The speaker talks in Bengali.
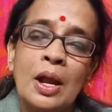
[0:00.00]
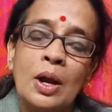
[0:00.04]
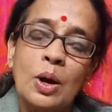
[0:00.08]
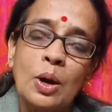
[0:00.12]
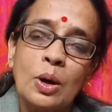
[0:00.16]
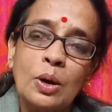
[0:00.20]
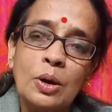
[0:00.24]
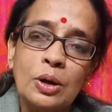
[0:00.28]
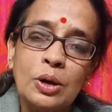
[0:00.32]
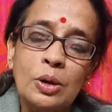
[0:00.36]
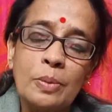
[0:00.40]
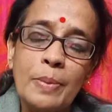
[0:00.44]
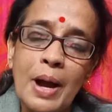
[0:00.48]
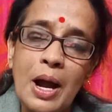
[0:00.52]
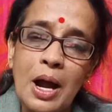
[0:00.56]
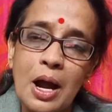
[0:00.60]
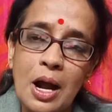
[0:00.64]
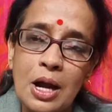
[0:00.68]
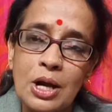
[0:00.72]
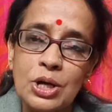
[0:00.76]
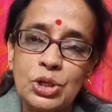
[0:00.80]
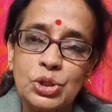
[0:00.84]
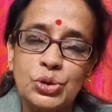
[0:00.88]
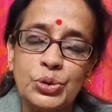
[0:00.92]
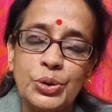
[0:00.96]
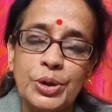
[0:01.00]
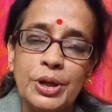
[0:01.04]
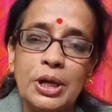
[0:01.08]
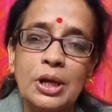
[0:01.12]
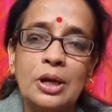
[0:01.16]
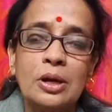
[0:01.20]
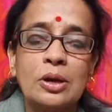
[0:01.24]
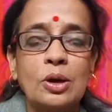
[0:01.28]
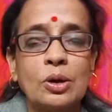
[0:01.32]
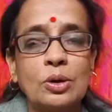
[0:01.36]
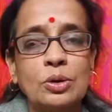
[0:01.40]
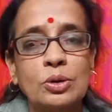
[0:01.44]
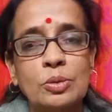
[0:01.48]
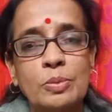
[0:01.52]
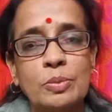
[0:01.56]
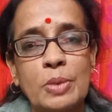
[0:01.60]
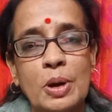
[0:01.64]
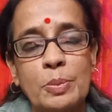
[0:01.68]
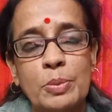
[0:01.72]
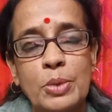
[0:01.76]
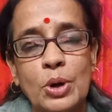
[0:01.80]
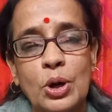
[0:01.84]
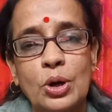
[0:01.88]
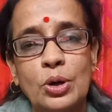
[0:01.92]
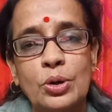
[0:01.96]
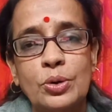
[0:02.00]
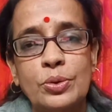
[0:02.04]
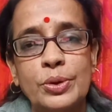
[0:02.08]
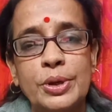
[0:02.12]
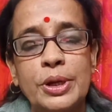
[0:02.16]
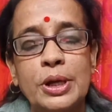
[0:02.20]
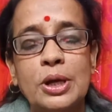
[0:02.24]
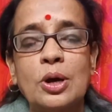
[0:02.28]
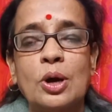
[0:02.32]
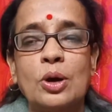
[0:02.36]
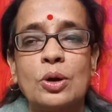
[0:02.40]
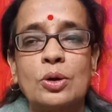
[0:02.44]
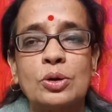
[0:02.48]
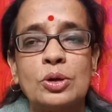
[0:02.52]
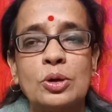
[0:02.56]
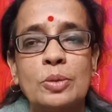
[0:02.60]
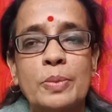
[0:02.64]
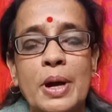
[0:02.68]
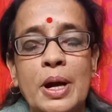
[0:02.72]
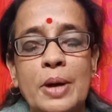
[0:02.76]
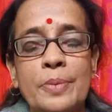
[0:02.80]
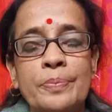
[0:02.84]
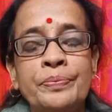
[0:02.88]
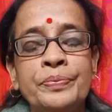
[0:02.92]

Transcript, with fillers: কখনো বা হাঁস হয়ে কখনো বা বক হয়ে কখনো বা